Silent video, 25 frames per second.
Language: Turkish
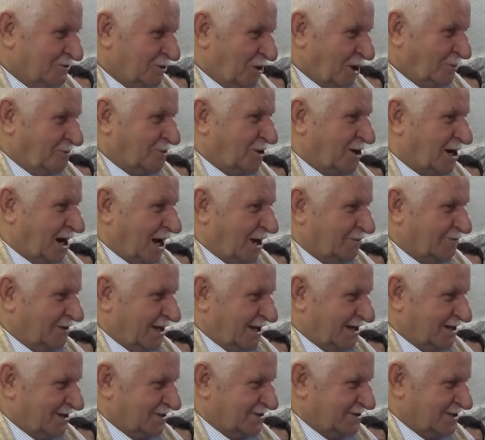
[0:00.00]
Öbür kahveye
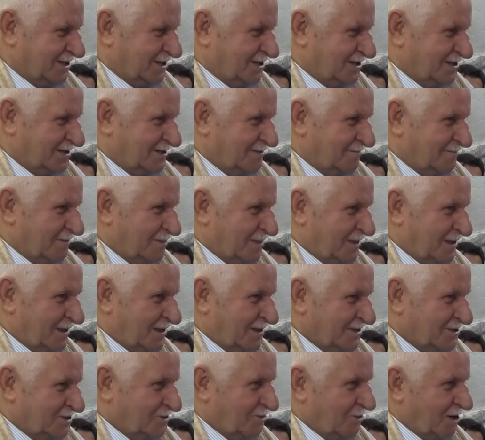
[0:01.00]
gittik.
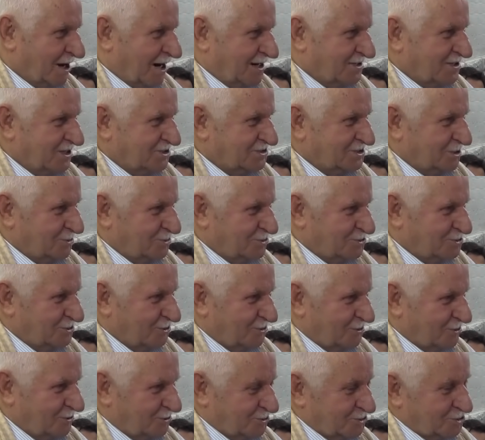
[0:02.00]
İşte o kardeş de
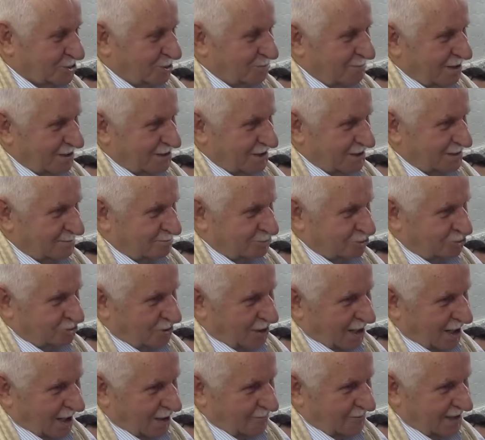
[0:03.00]
üzülüyor. Üzülme dedi. Bütün
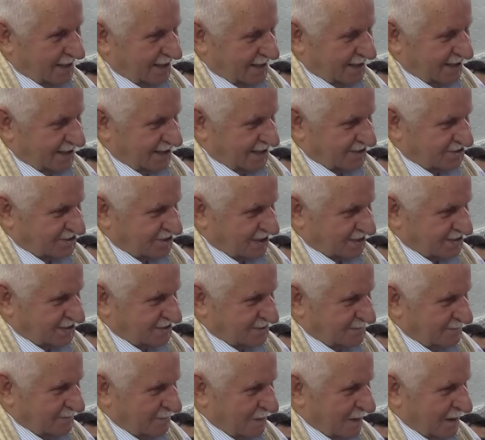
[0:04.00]
kahveleri gezeceğiz.
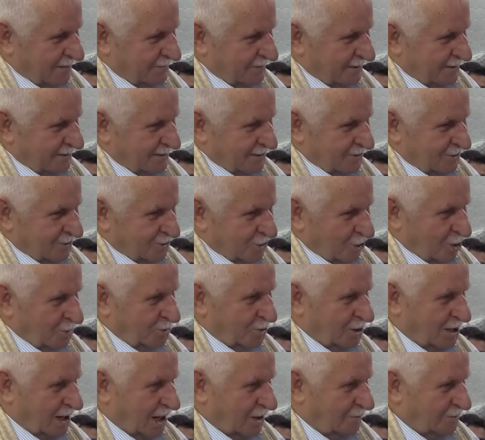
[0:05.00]

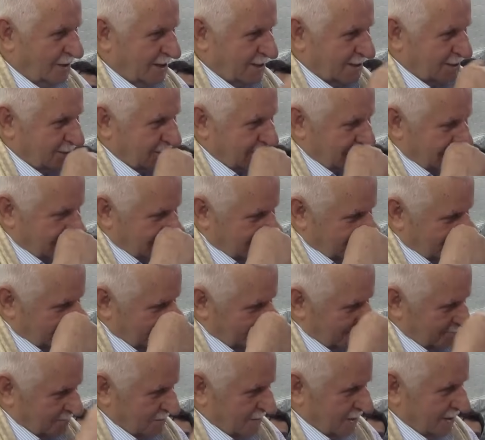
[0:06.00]
Öbür kahveye gittik.
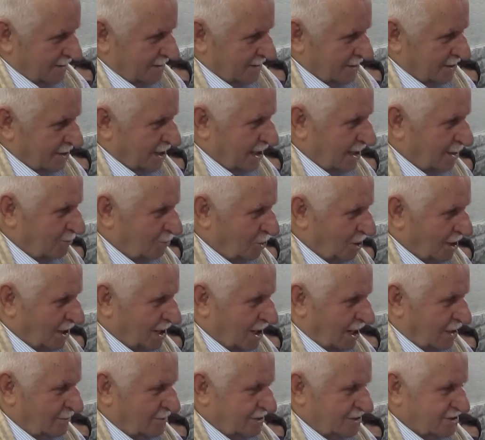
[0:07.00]
Gene böyle
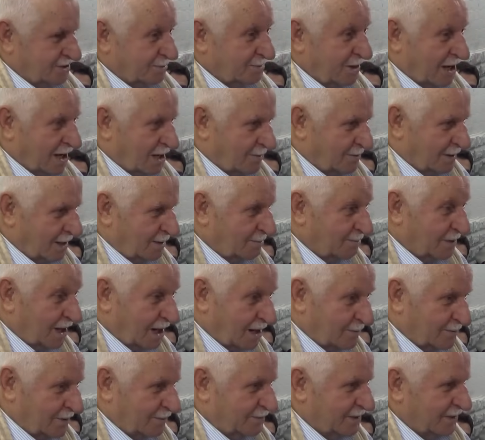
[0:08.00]
kahve içi. Merhaba,
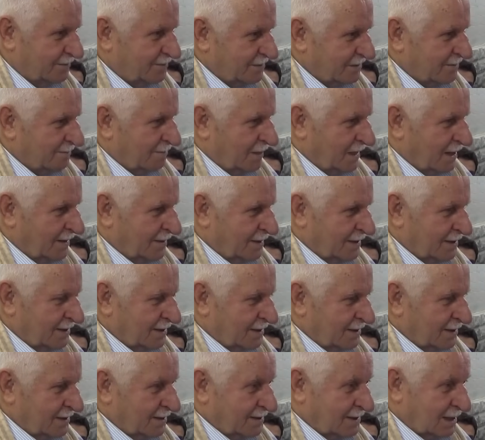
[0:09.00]
merhaba bir.
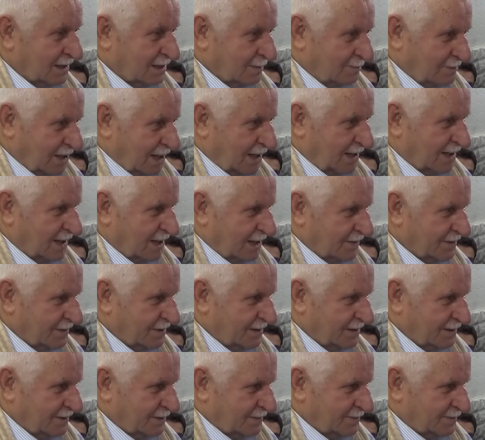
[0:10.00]
Dedim delikanlı